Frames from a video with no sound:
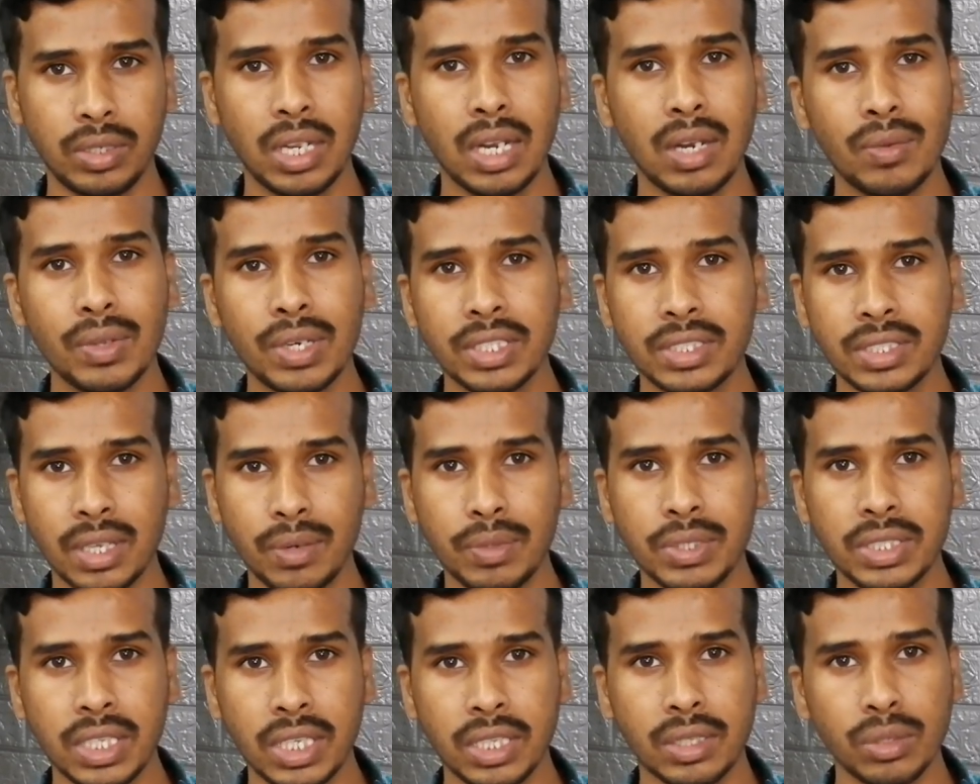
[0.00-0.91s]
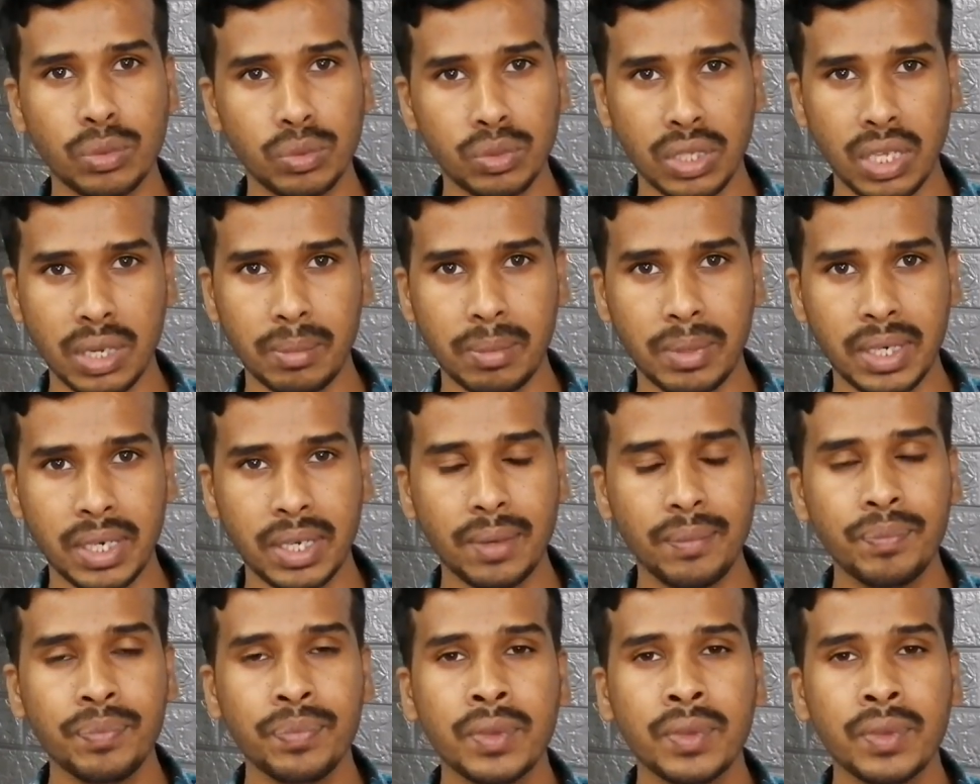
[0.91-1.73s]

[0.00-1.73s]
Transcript: డెలివరీ సర్వీస్ అయితే ఉందన్నమాట